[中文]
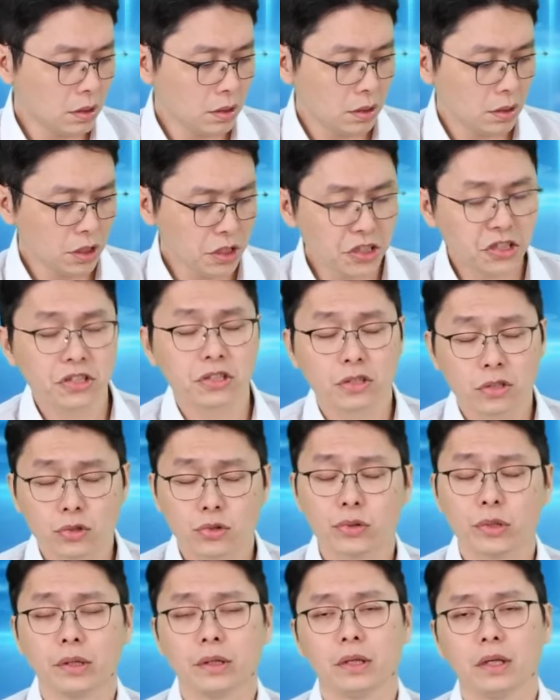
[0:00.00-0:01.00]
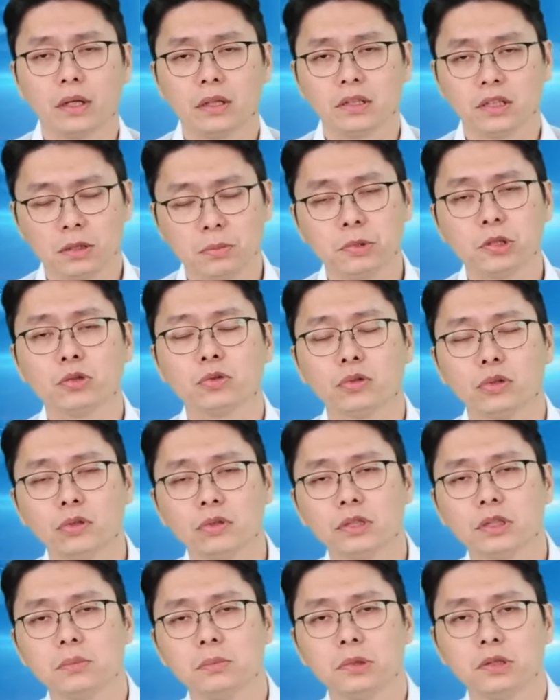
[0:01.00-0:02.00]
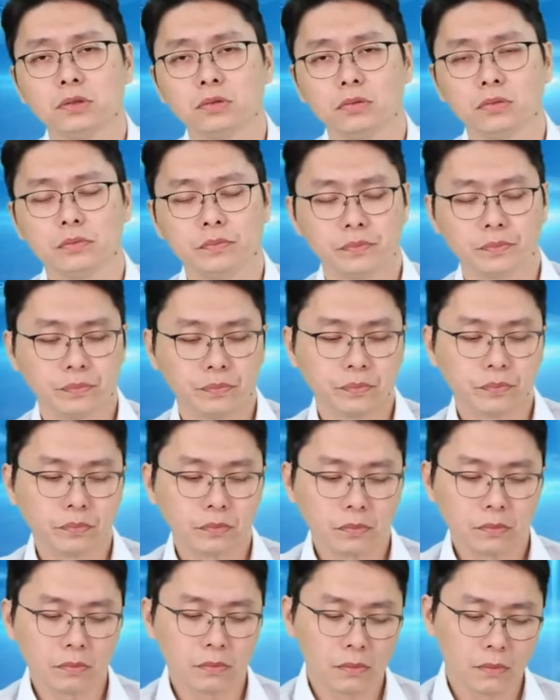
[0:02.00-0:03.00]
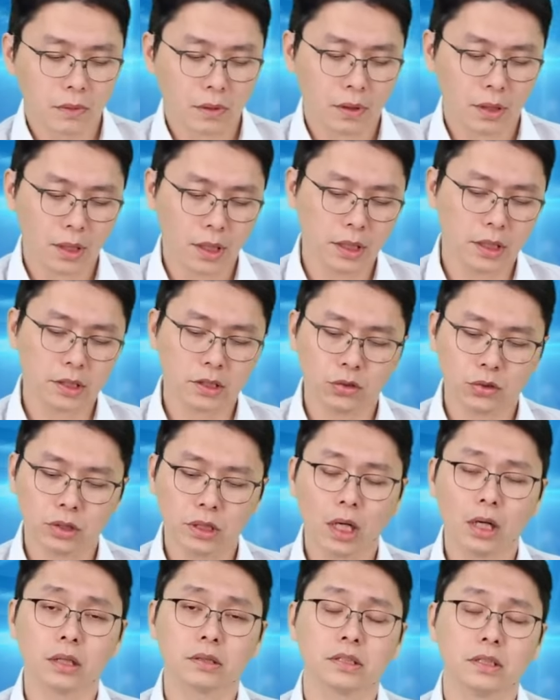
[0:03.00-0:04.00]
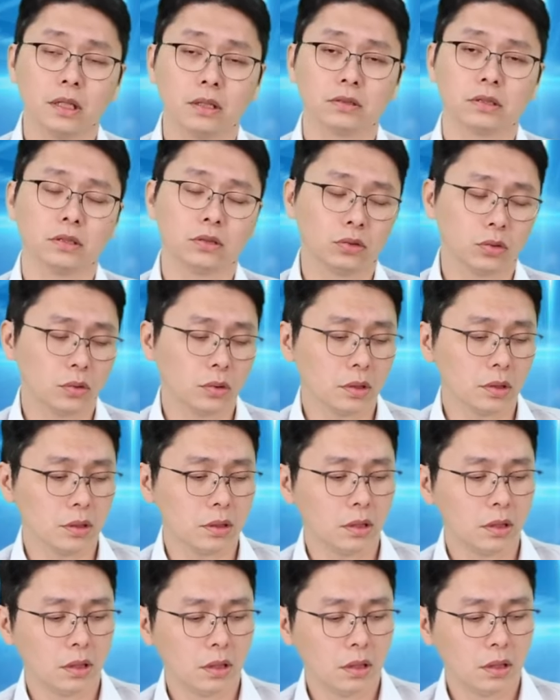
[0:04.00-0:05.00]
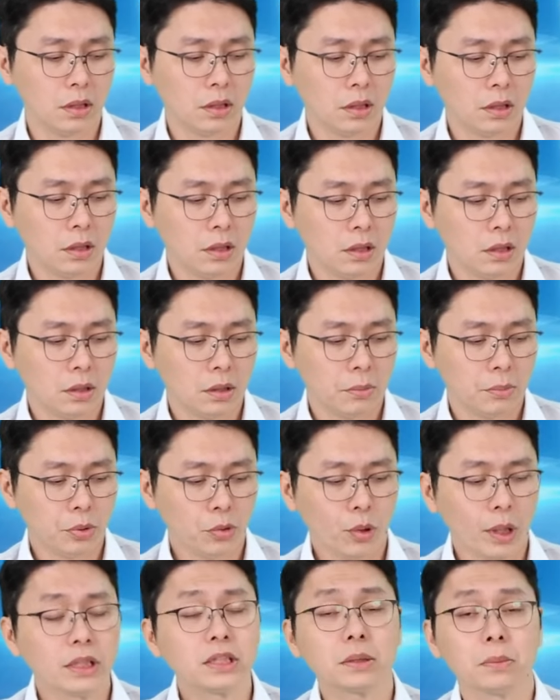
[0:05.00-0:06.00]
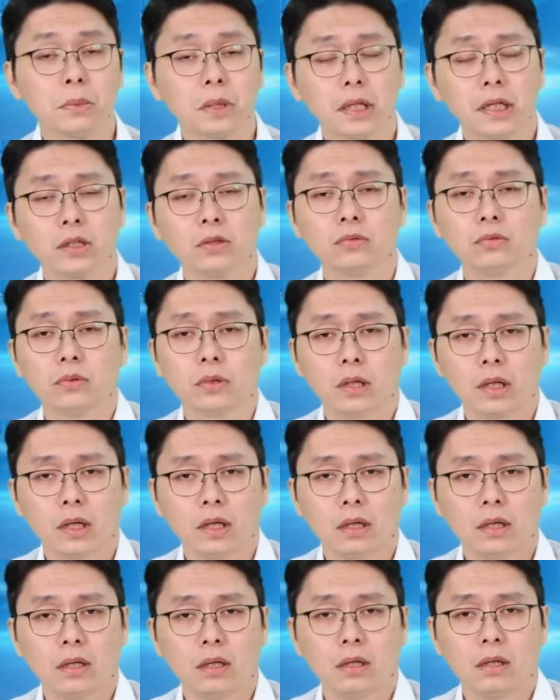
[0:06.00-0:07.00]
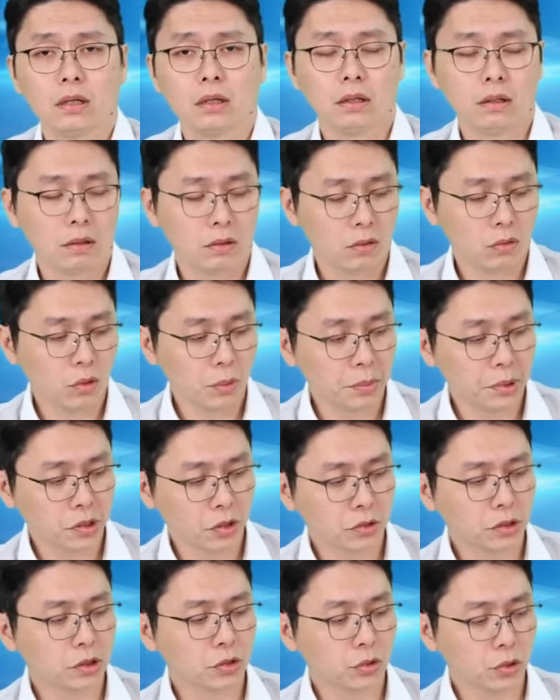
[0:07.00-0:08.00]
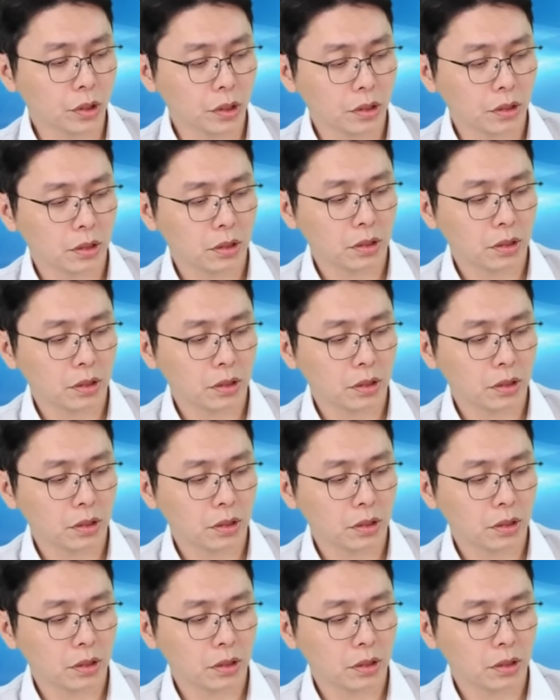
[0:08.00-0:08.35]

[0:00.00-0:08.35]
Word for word: 一时之选，金明股中的金明股啊，也就像郑老师说的，不管什么类股了，哦，我们都是选